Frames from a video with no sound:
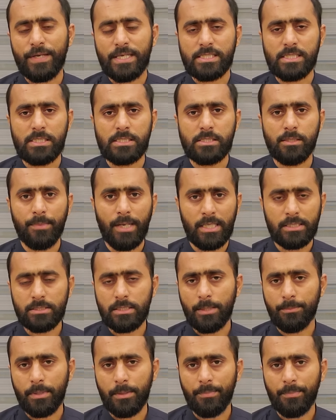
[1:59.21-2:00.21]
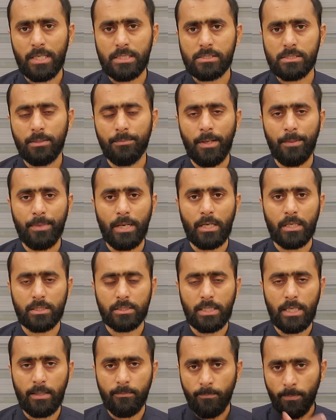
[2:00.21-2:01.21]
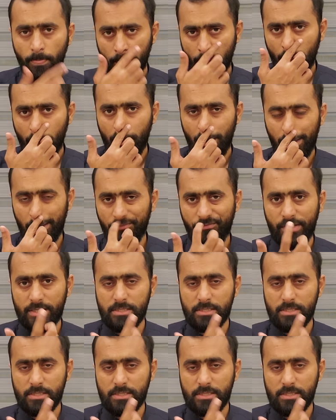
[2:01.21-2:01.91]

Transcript: फैसल जमान साहब के पास ये मामला लगता है